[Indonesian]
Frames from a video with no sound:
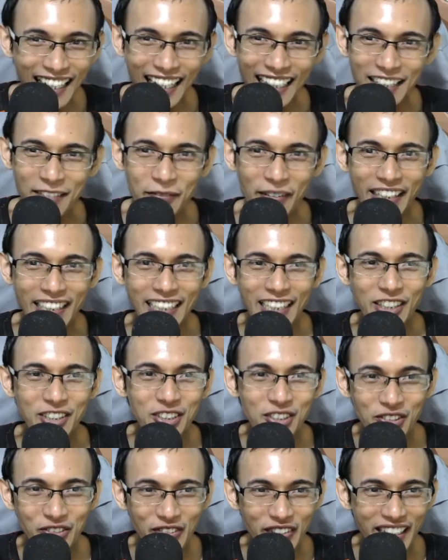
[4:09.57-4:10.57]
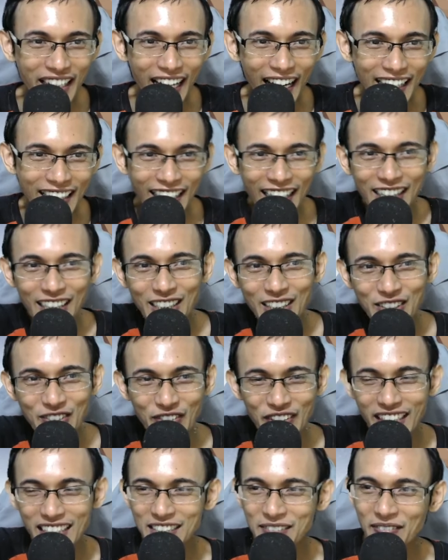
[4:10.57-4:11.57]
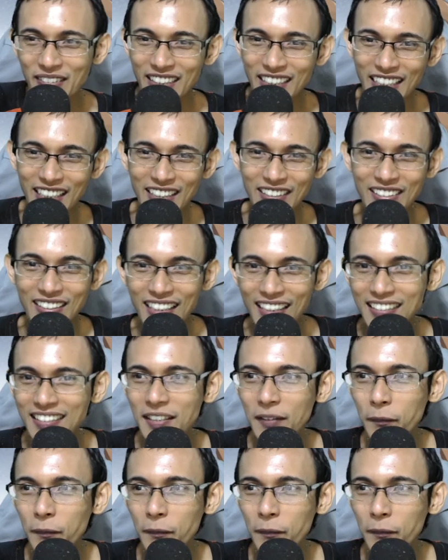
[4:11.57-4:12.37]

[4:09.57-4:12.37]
kalian pengen lihat Luffy kan itu Luffy-nya seperti itu guys